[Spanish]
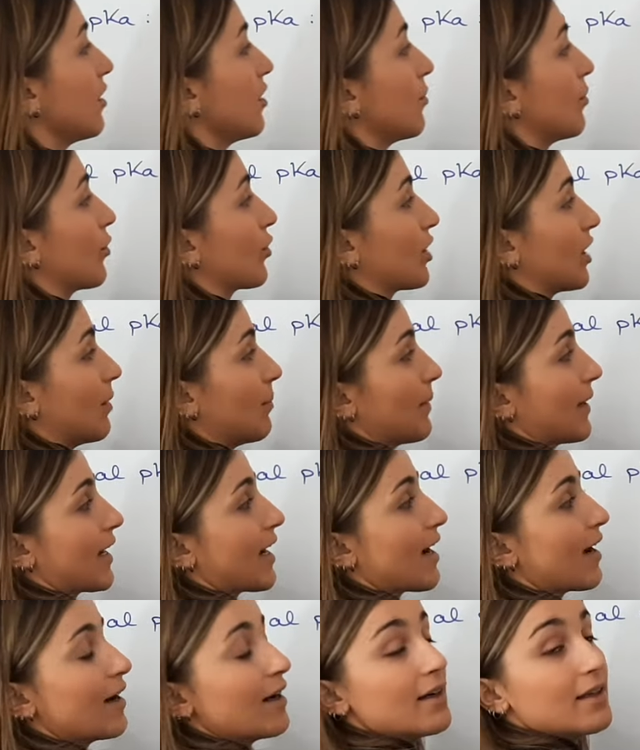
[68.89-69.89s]
porque el
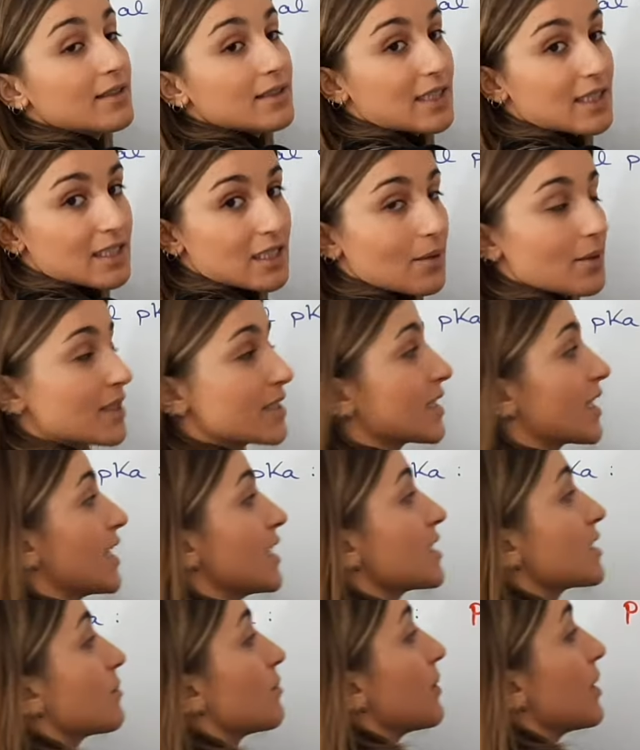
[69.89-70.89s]
pKa ya sabéis que
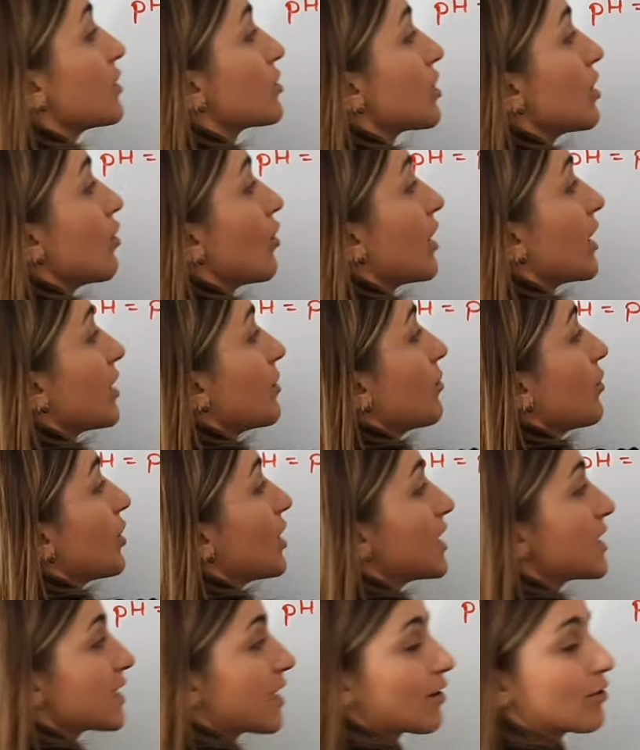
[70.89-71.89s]
es menos el logaritmo
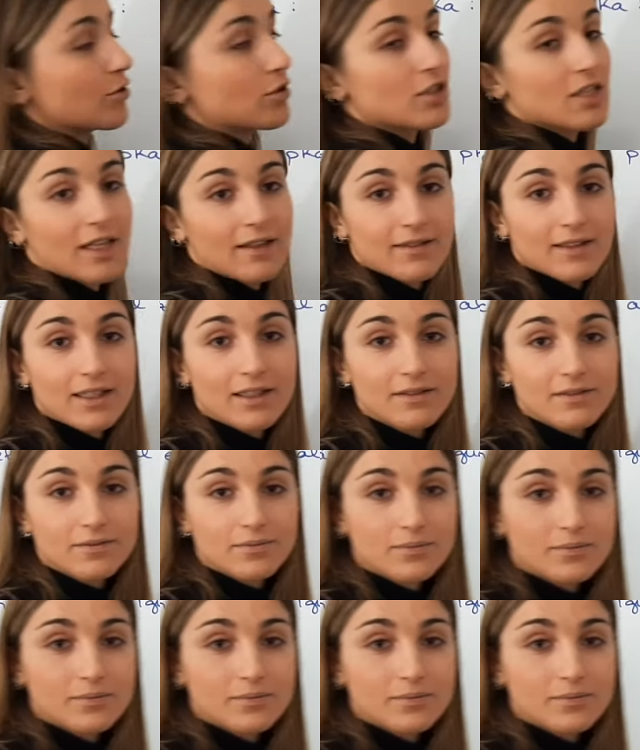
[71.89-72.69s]
de esa constante.